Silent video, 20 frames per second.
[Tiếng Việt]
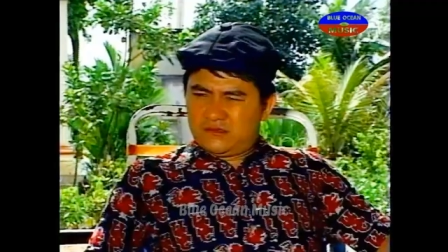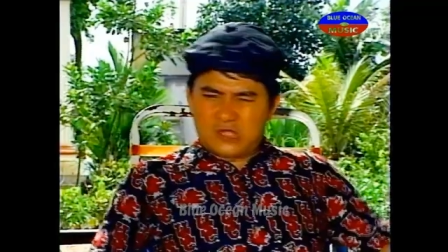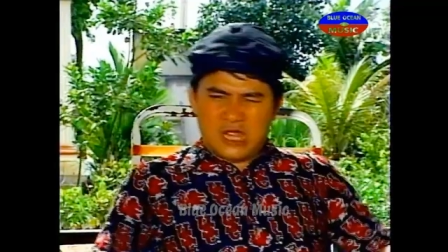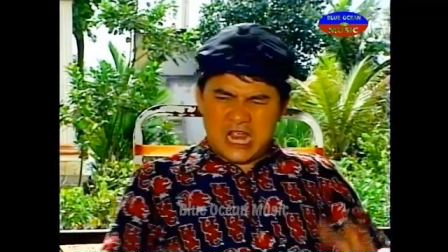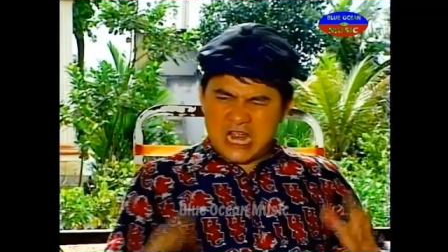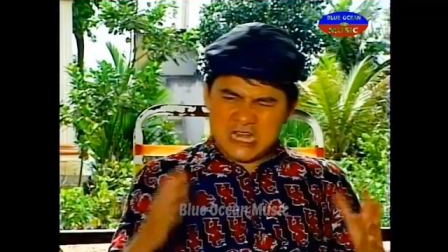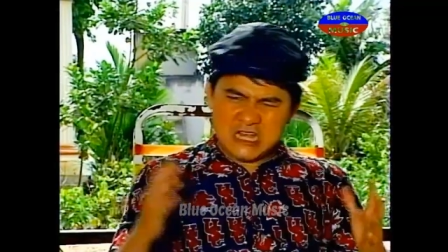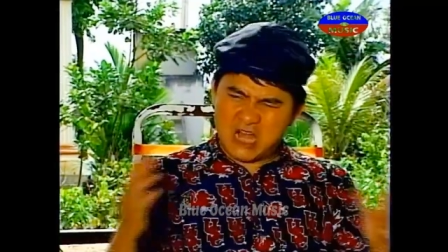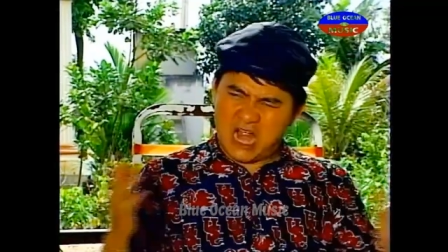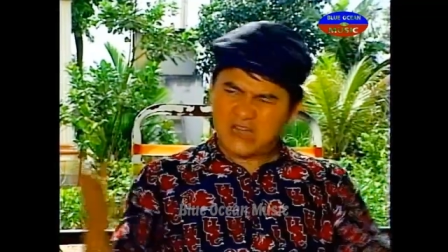
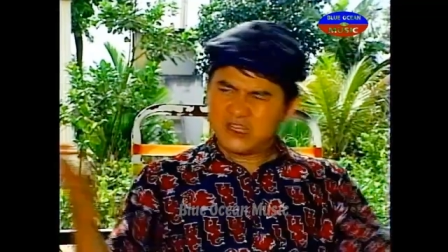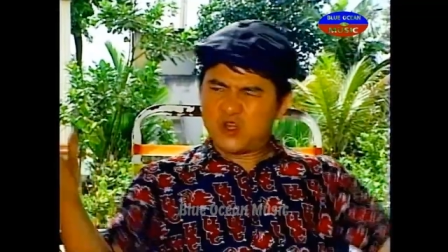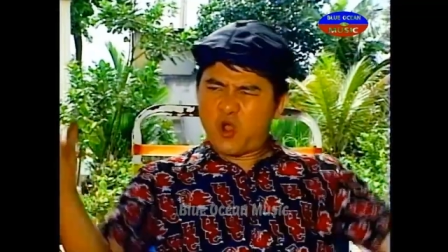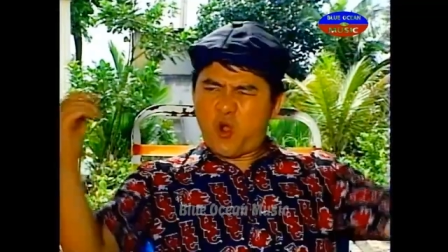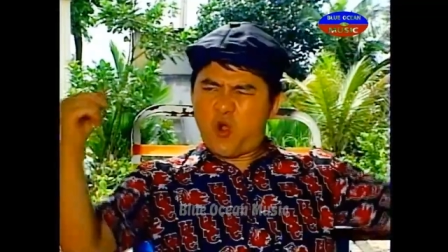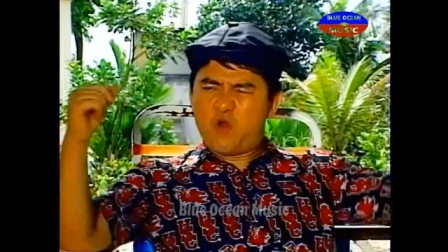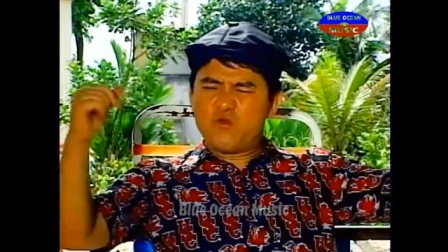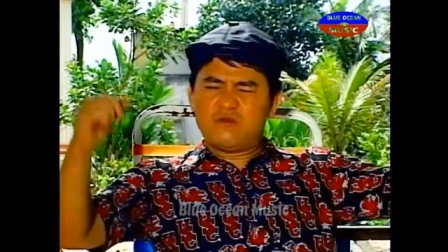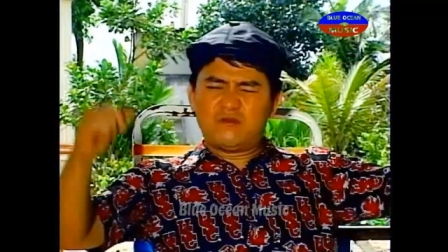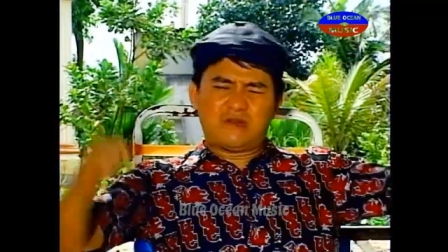phụ nữ Ấn
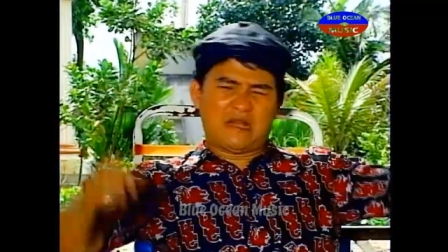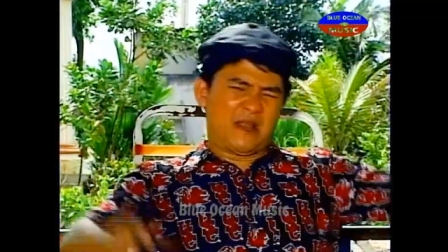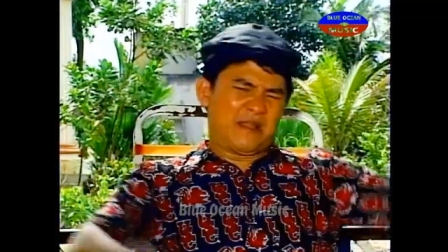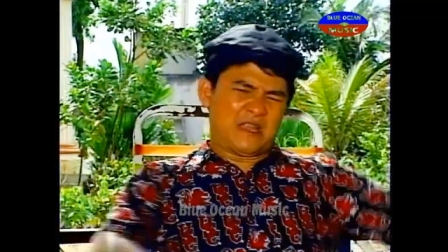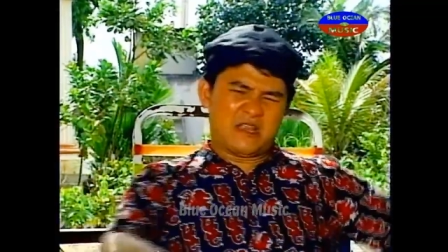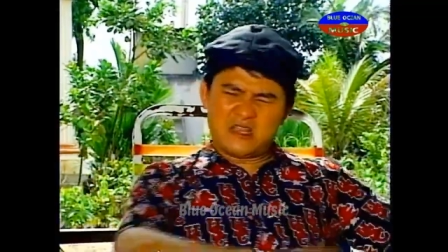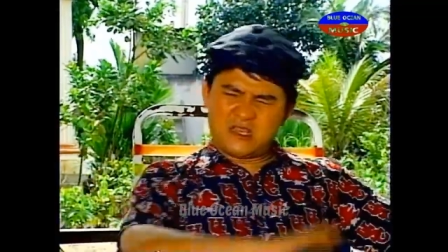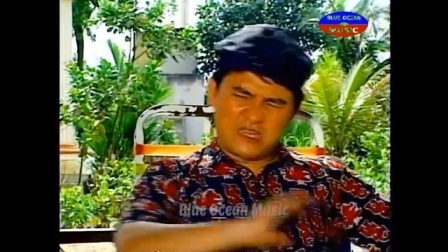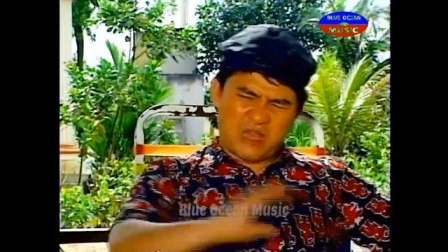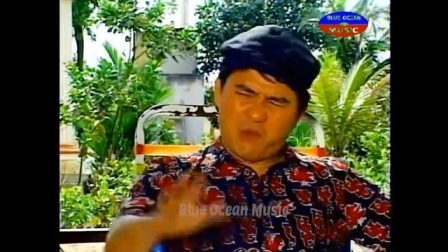Độ phải
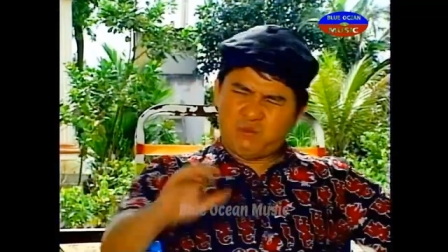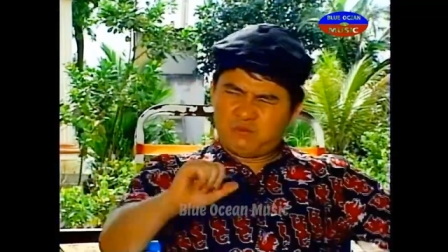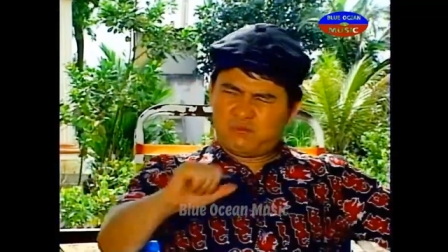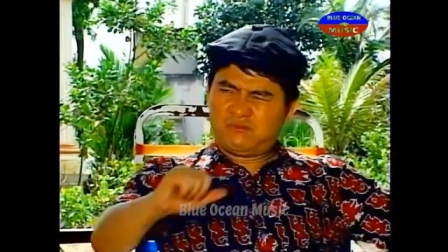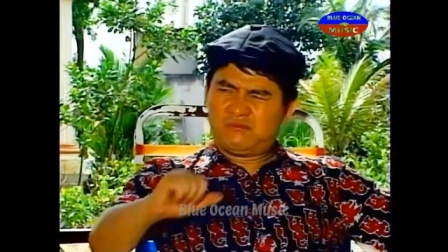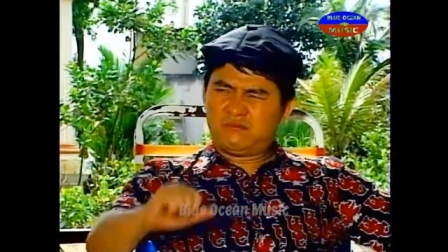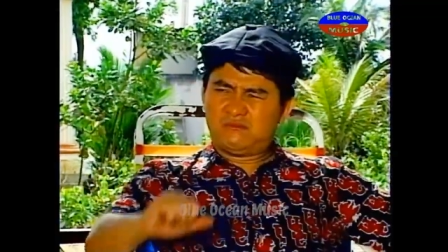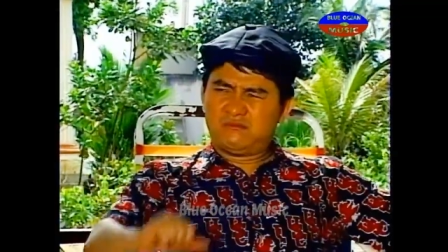cưới chồng.